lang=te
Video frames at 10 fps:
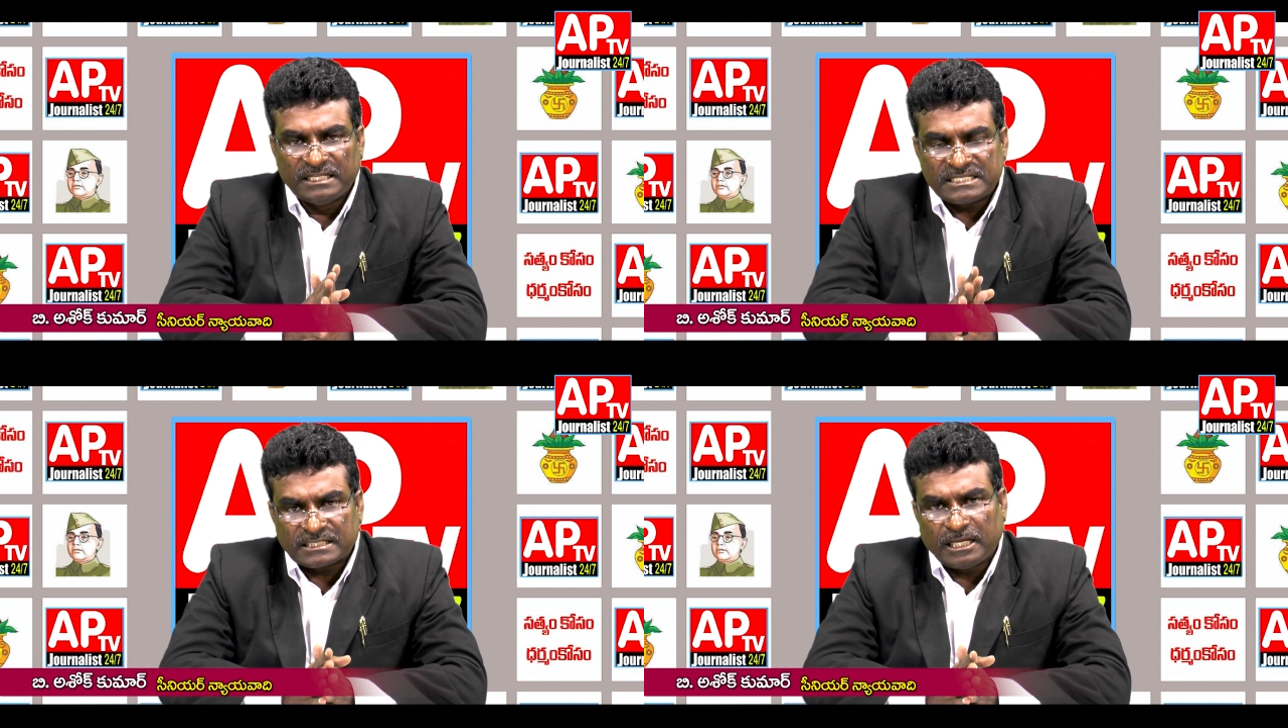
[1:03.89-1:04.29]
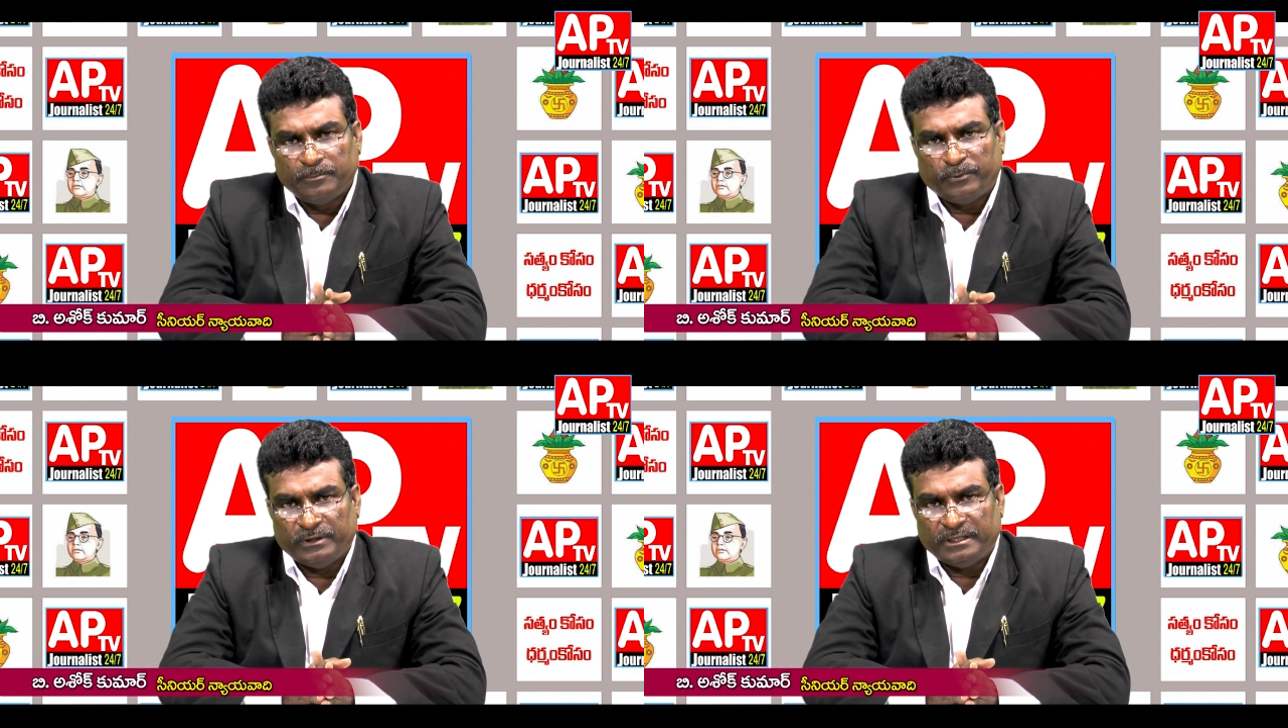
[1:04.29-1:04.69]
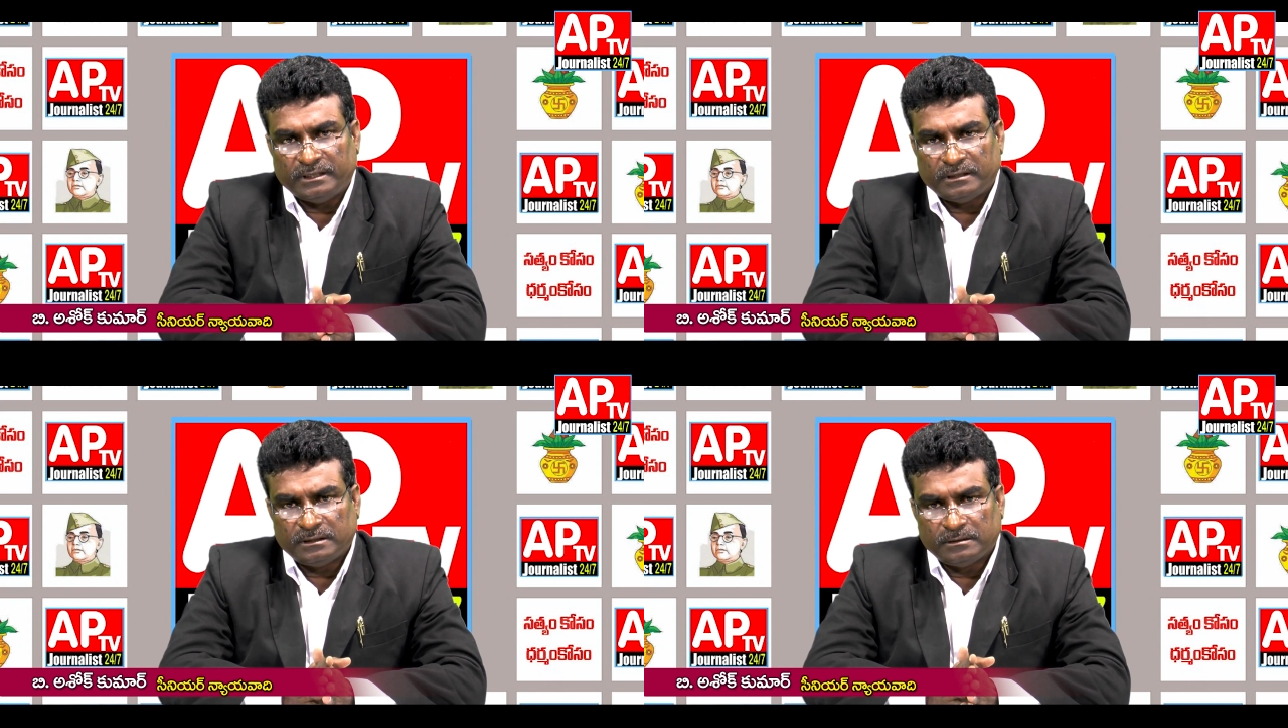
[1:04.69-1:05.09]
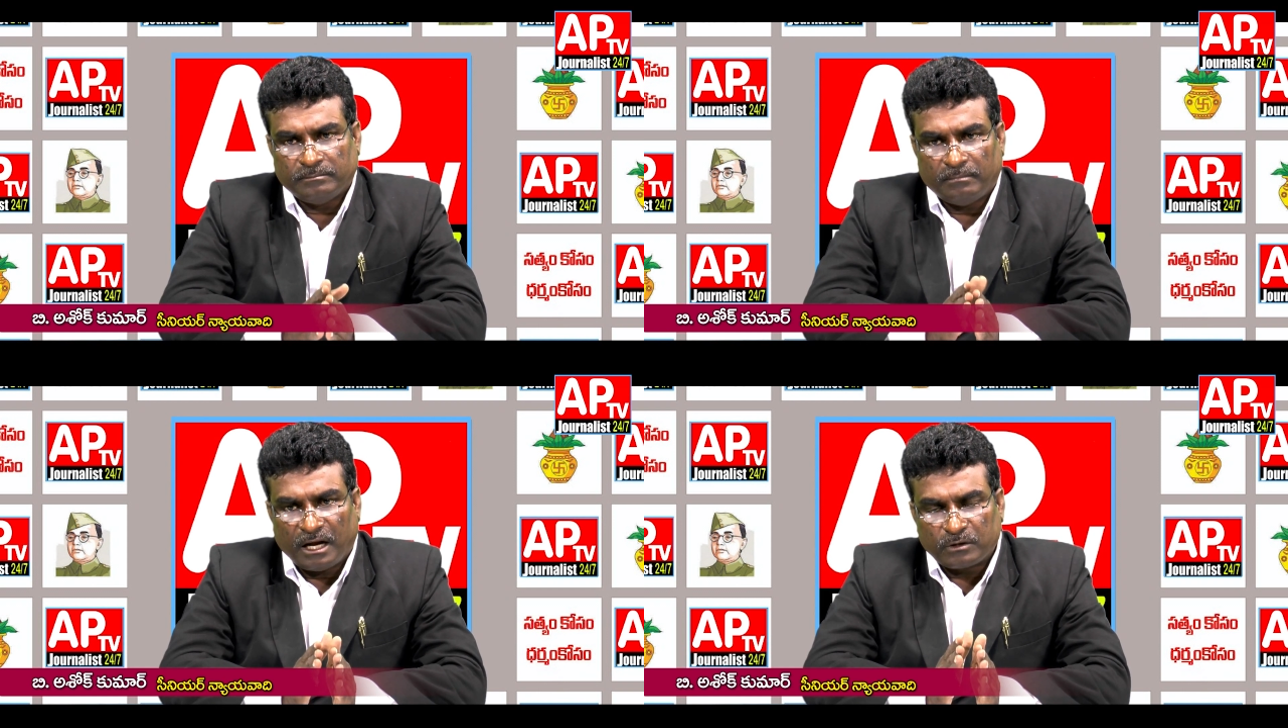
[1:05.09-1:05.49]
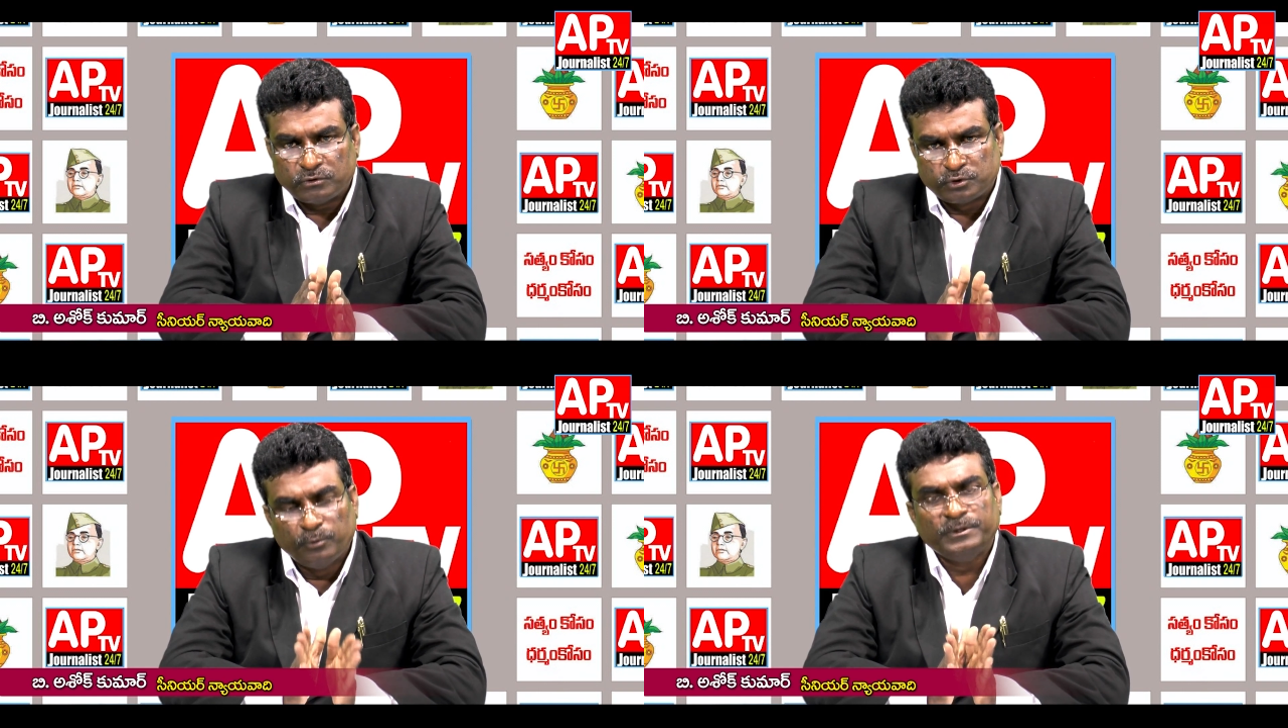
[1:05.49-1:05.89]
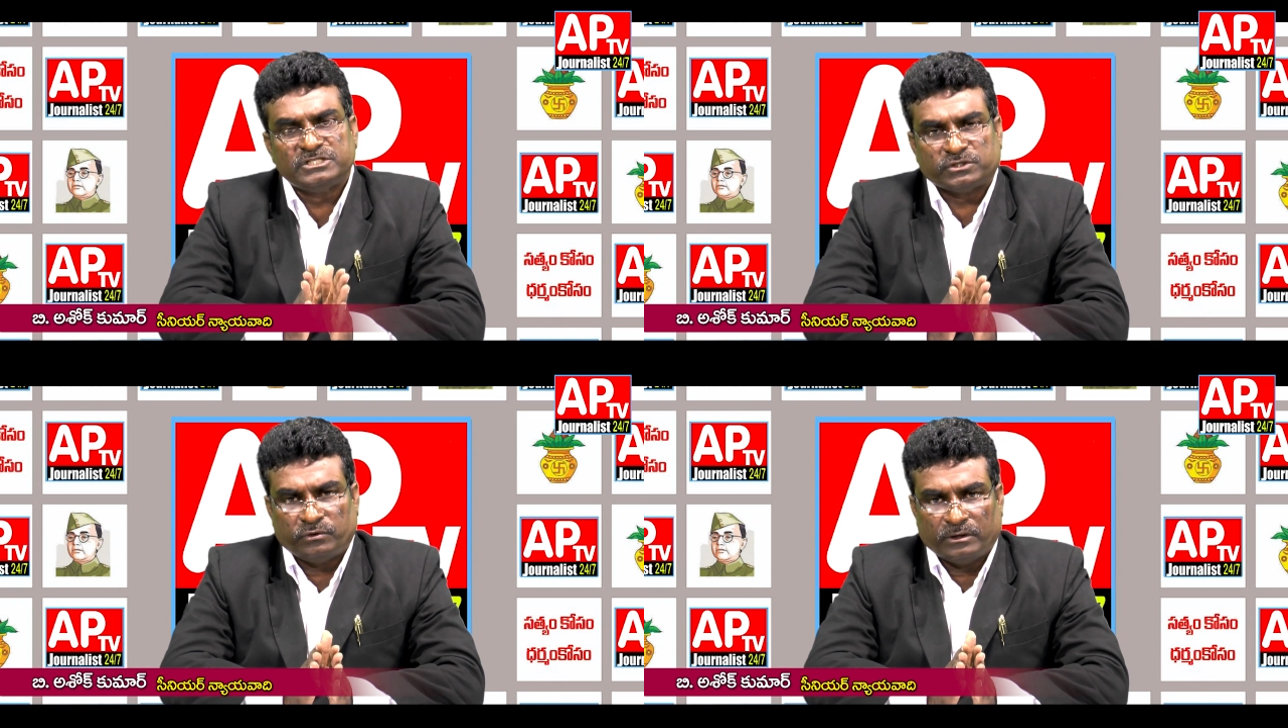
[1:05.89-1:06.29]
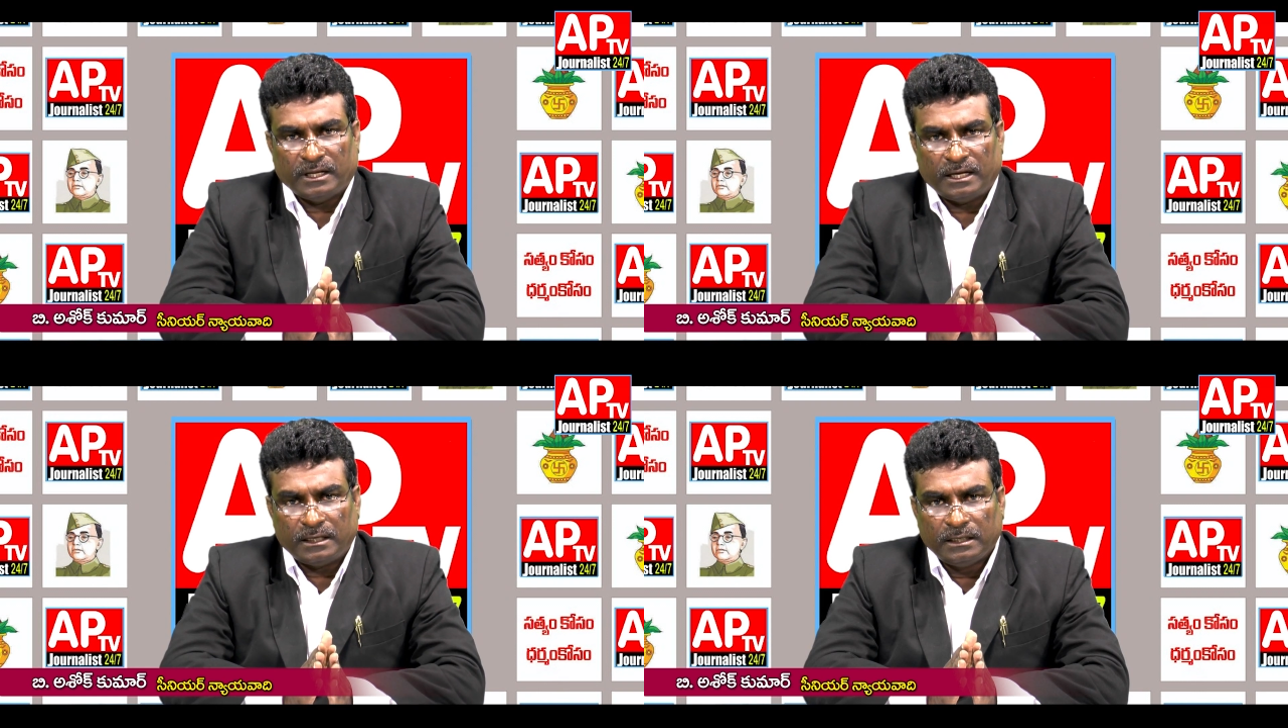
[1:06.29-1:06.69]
తీసుకెళ్ళిపోయి మాకు చూపించకుండా